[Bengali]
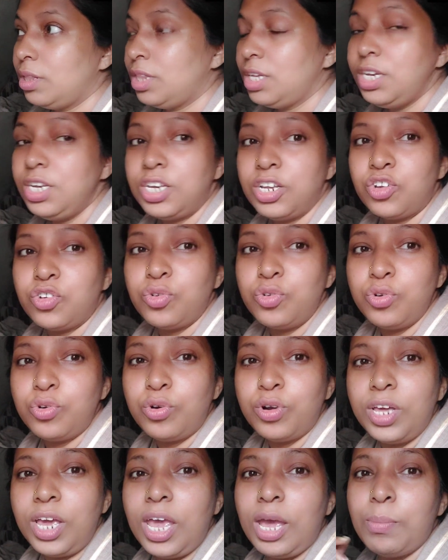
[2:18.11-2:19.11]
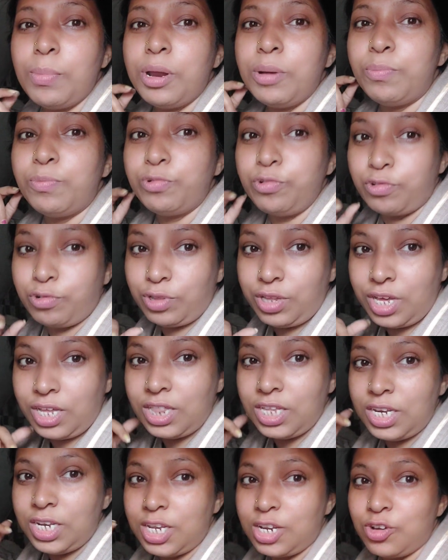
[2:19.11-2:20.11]
দিনটা শুরু করি এবার পুজো দিয়ে
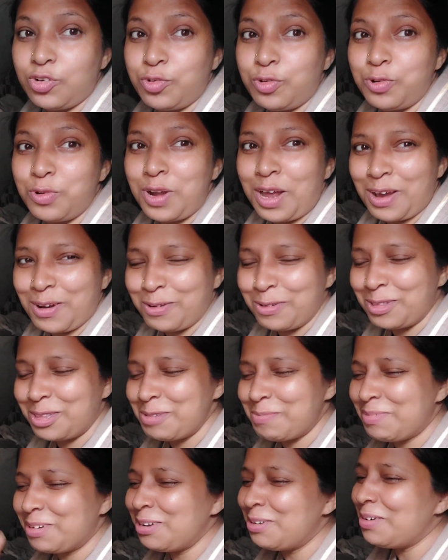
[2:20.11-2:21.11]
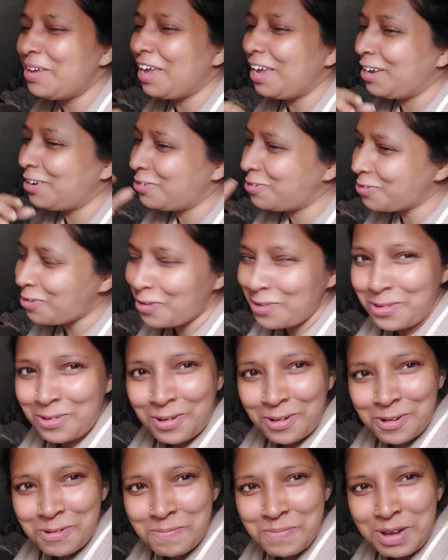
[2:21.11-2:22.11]
দিনটা শুরু না করতে পারলো একটু
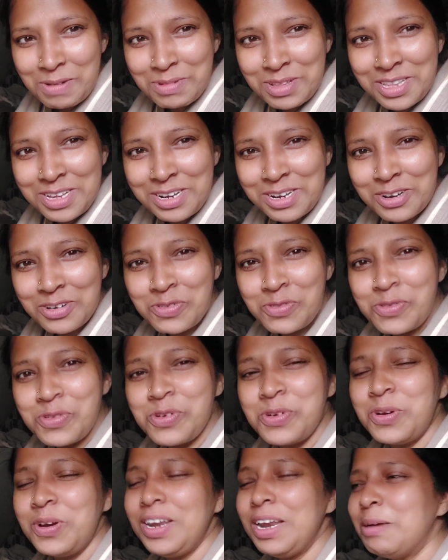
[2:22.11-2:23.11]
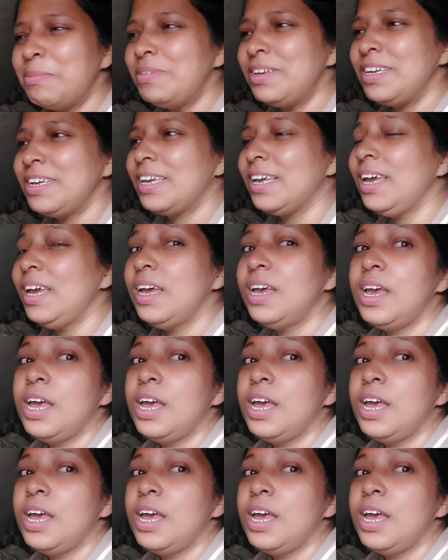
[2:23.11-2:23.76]
অন্যরকমভাবে দিনটা শুরু করলাম ঠিকই